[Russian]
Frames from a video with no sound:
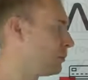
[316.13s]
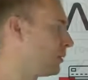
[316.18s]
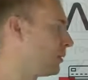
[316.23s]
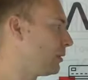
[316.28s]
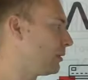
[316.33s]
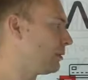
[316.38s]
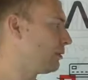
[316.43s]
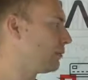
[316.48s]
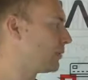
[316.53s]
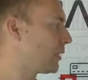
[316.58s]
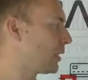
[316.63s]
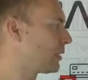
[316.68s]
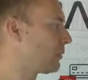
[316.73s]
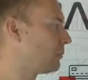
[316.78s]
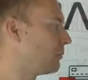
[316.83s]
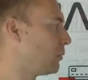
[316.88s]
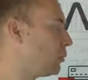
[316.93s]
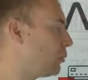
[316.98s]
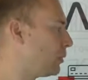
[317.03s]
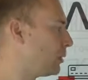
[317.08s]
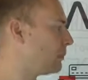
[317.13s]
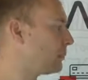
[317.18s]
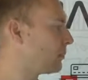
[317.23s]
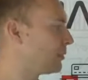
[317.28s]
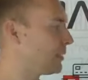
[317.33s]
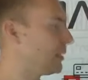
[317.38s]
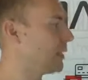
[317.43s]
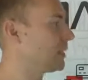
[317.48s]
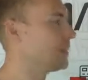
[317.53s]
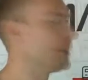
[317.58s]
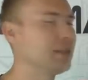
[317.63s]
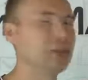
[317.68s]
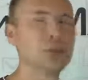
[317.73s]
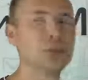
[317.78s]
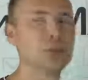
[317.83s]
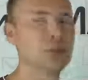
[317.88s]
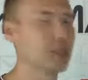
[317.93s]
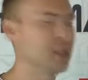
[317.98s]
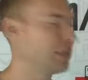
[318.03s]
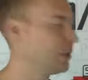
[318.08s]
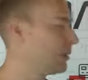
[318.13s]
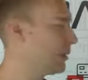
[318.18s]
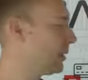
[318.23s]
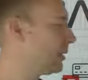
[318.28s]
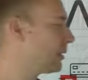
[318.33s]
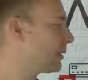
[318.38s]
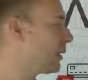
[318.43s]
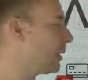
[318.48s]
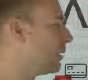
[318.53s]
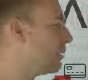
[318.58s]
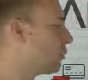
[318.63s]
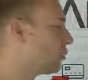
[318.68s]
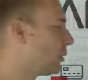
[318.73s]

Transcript: э, всяким людям, нет, не нужно этого делать.